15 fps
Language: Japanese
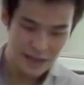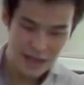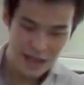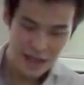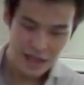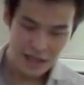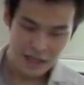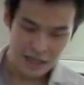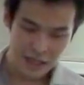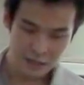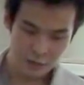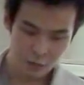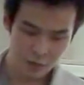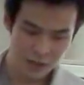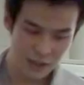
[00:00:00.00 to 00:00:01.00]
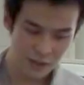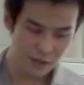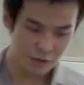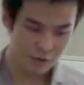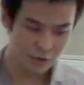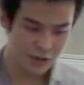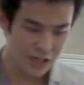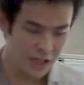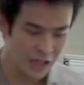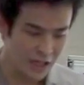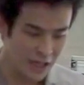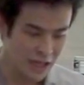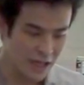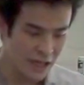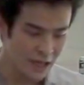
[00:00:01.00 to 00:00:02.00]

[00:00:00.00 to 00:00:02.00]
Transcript: で各トピックごとに